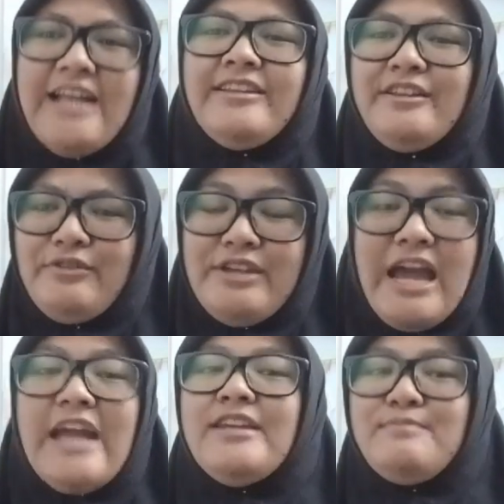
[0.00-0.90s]
dan
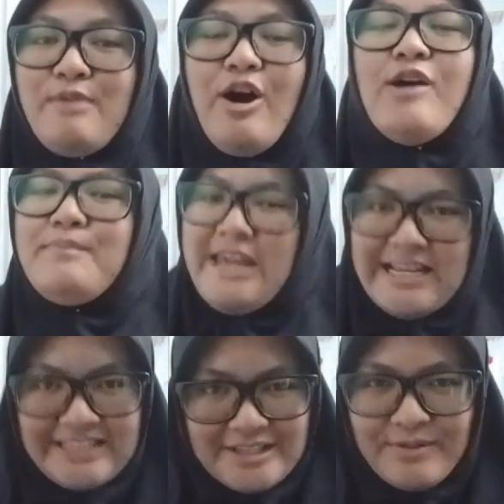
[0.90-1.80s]
tentunya info
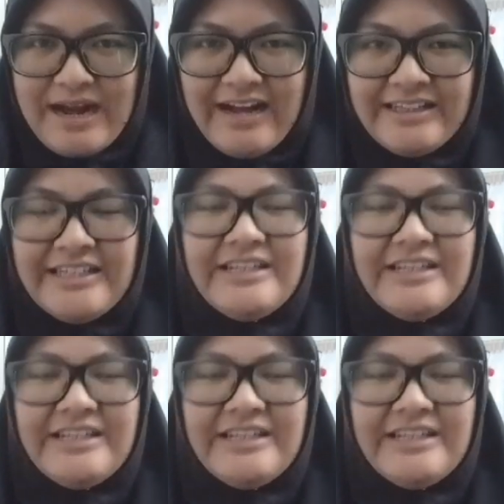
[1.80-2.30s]
beasiswa